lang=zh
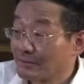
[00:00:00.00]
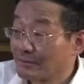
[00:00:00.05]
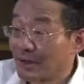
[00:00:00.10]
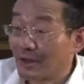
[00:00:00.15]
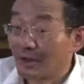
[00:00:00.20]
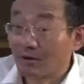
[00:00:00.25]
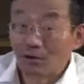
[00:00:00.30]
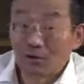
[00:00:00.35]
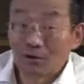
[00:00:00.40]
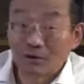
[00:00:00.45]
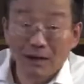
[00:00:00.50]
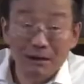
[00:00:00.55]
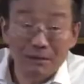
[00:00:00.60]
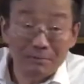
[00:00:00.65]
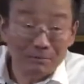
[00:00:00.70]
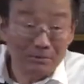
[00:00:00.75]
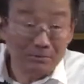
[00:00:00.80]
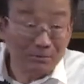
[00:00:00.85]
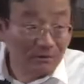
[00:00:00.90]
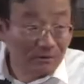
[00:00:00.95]
哎，如果他
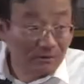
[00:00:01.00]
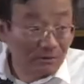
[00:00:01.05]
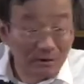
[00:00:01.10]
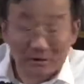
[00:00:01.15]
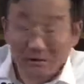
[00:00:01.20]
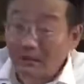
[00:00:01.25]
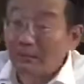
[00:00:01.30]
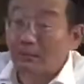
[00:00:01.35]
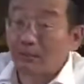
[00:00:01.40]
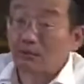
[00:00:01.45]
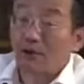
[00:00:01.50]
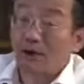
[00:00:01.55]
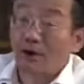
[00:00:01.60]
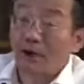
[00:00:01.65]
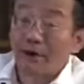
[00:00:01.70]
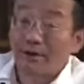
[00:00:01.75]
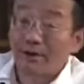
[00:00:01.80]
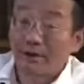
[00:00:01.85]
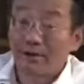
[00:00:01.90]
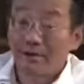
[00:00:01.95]
成长不出
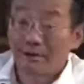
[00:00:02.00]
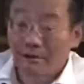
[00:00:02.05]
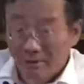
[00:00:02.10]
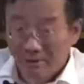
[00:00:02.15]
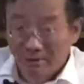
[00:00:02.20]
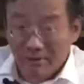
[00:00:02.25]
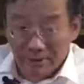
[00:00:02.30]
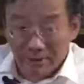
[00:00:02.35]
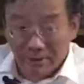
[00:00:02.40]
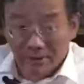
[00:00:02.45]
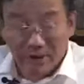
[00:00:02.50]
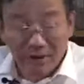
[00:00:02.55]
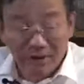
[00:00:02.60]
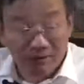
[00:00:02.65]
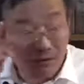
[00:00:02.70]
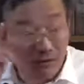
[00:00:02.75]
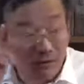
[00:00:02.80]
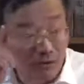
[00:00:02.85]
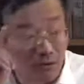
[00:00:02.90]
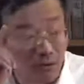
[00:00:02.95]
来，那
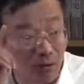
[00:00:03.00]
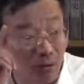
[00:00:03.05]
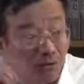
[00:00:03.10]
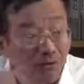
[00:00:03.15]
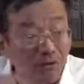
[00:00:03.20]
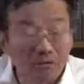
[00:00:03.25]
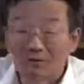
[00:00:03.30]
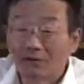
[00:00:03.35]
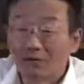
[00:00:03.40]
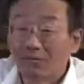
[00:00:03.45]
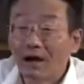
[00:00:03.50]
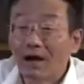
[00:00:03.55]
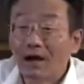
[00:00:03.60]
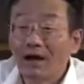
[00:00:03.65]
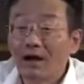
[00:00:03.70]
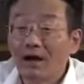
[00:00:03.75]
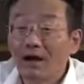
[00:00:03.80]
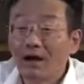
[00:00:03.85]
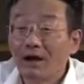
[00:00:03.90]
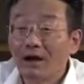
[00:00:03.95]
就要同意什么，
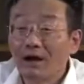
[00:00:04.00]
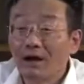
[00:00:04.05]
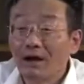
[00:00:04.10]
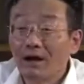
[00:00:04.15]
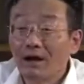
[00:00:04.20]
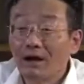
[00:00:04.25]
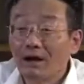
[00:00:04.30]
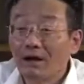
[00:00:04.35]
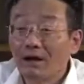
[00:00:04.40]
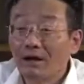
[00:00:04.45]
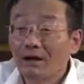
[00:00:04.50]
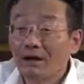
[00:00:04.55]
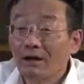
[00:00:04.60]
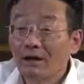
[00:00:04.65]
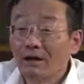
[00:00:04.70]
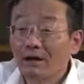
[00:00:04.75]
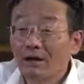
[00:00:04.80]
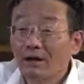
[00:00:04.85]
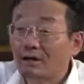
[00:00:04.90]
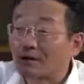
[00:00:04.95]

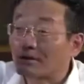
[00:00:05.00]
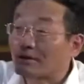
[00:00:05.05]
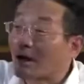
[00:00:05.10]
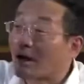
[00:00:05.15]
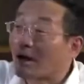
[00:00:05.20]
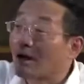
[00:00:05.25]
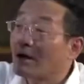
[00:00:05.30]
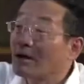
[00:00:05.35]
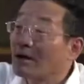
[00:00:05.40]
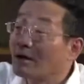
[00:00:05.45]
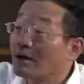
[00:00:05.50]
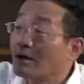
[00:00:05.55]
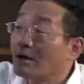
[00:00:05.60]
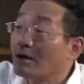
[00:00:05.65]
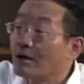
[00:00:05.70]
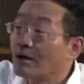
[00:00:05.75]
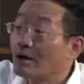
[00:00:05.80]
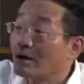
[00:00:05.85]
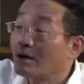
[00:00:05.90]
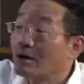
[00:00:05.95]
一党
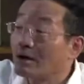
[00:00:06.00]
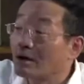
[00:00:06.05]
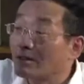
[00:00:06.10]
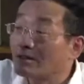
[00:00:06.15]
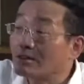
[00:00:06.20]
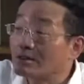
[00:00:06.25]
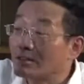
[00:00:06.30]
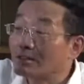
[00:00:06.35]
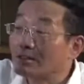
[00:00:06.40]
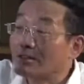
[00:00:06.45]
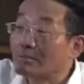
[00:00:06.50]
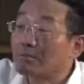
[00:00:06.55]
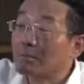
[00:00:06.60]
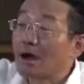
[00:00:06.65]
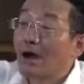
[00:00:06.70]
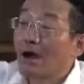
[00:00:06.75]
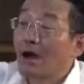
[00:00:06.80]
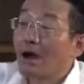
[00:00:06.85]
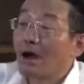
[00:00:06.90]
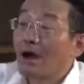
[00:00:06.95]
执政
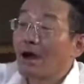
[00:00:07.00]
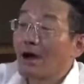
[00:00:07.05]
吧，